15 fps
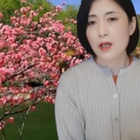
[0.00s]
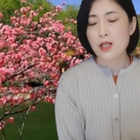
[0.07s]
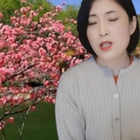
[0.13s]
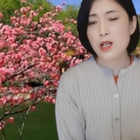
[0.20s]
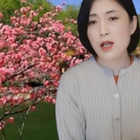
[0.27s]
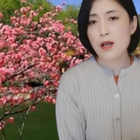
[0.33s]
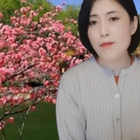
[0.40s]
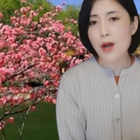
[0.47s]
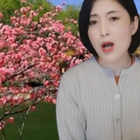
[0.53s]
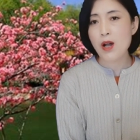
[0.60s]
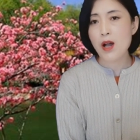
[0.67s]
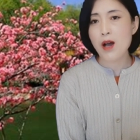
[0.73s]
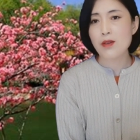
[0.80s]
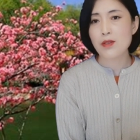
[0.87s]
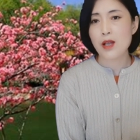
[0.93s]
这个报
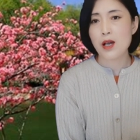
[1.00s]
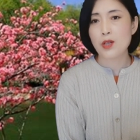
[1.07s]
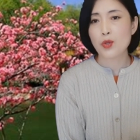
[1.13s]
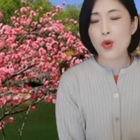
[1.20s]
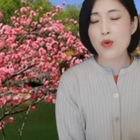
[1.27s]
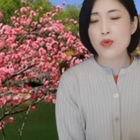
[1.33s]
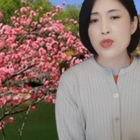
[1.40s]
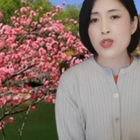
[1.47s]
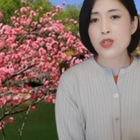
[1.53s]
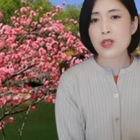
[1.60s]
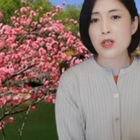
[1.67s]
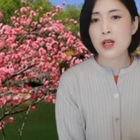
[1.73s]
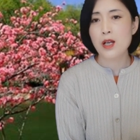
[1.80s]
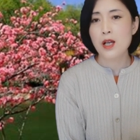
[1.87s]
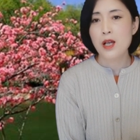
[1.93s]
告呢，同
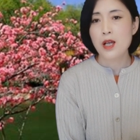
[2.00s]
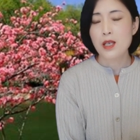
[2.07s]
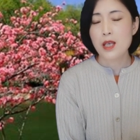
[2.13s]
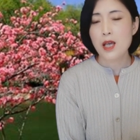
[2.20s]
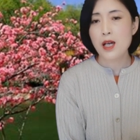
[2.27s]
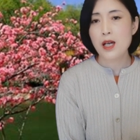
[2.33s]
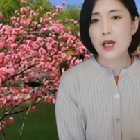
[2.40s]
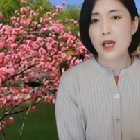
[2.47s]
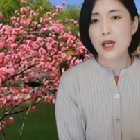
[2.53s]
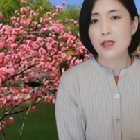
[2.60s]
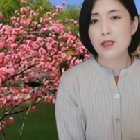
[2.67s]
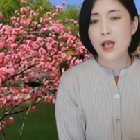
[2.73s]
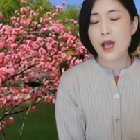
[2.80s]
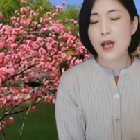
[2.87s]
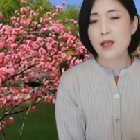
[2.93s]
时也给
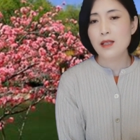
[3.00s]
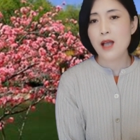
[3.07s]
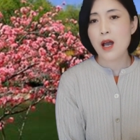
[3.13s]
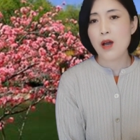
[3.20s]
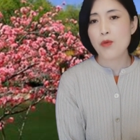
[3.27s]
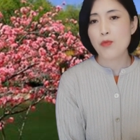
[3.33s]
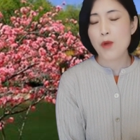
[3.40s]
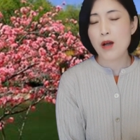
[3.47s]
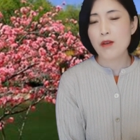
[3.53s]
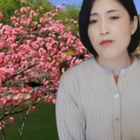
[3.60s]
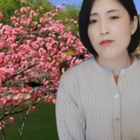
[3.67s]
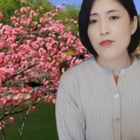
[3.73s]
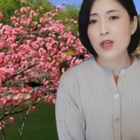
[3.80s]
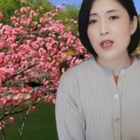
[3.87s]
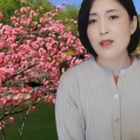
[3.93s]
戴安娜王
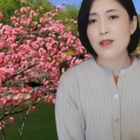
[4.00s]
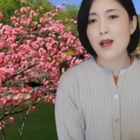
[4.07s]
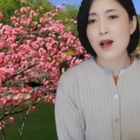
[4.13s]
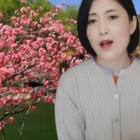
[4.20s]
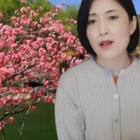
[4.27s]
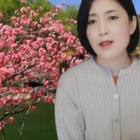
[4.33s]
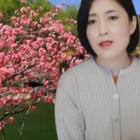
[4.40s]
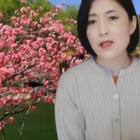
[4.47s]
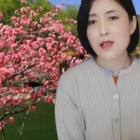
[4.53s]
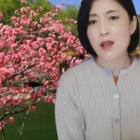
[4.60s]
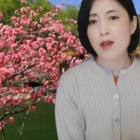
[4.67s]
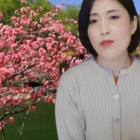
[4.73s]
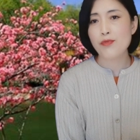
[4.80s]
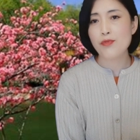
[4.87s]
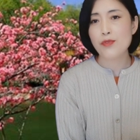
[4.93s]
妃的
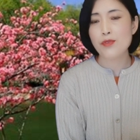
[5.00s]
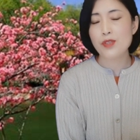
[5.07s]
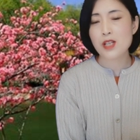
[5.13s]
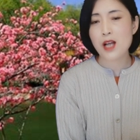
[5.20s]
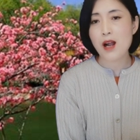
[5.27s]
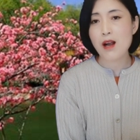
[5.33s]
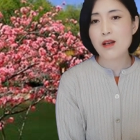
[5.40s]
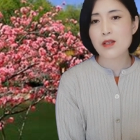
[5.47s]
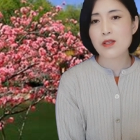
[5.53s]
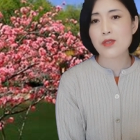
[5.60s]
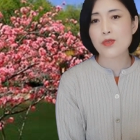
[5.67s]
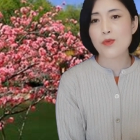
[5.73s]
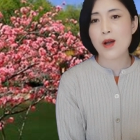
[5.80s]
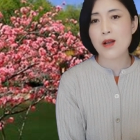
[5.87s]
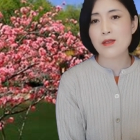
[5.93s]
前夫查尔
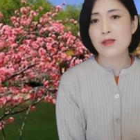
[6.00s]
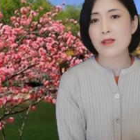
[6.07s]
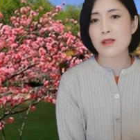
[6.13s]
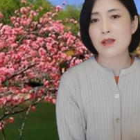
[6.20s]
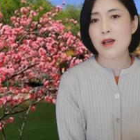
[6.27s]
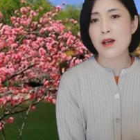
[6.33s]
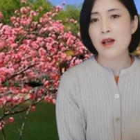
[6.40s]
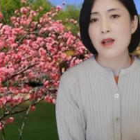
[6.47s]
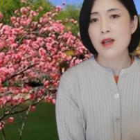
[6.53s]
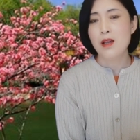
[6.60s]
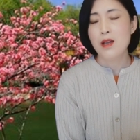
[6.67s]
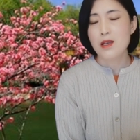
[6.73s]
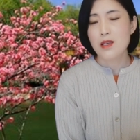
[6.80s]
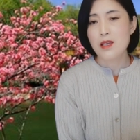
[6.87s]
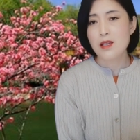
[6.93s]
斯王子
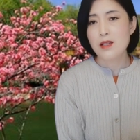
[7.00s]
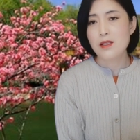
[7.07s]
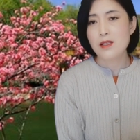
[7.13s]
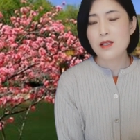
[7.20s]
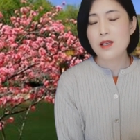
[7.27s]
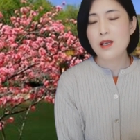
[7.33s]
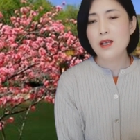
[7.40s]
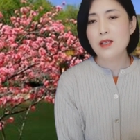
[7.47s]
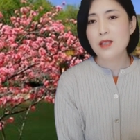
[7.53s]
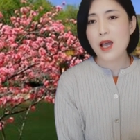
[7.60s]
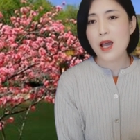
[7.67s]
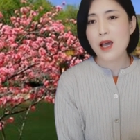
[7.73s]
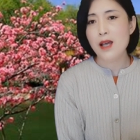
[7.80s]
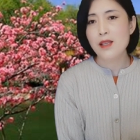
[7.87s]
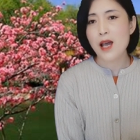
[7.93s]
以及
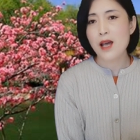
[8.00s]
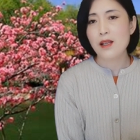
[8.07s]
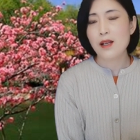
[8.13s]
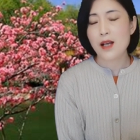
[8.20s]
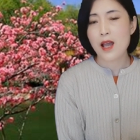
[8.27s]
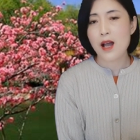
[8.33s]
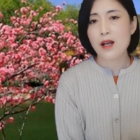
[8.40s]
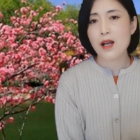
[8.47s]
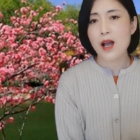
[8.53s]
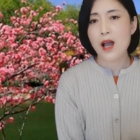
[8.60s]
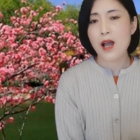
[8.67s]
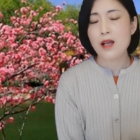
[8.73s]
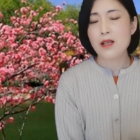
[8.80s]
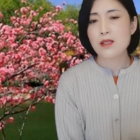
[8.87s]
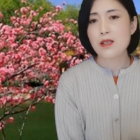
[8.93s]
戴安娜的两个
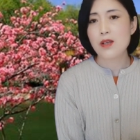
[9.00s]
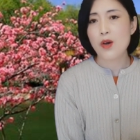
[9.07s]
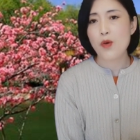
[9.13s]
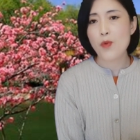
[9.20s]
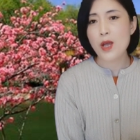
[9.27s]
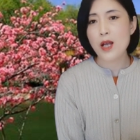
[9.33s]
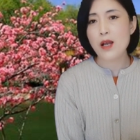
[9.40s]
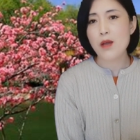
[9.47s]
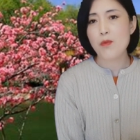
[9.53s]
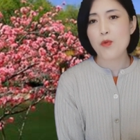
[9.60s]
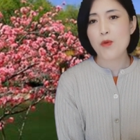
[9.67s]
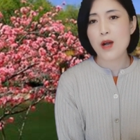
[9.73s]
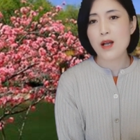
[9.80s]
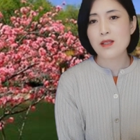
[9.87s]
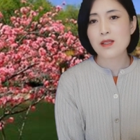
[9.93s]
孩子威廉
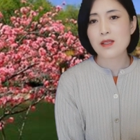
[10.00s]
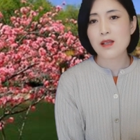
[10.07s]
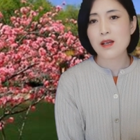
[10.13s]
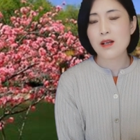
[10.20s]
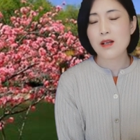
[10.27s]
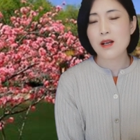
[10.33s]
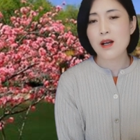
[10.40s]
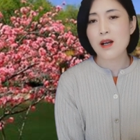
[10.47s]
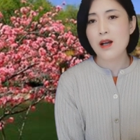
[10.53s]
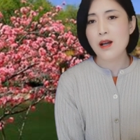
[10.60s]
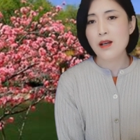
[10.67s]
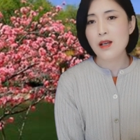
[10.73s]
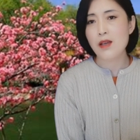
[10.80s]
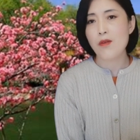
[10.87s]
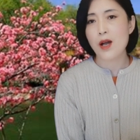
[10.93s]
王子和
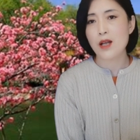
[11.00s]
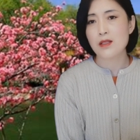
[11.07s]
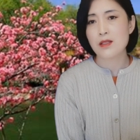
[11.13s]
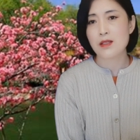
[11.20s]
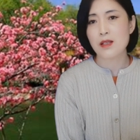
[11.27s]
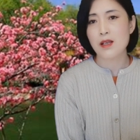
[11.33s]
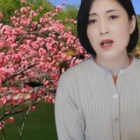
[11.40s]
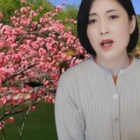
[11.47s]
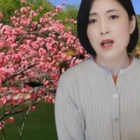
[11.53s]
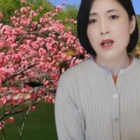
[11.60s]
亨利王子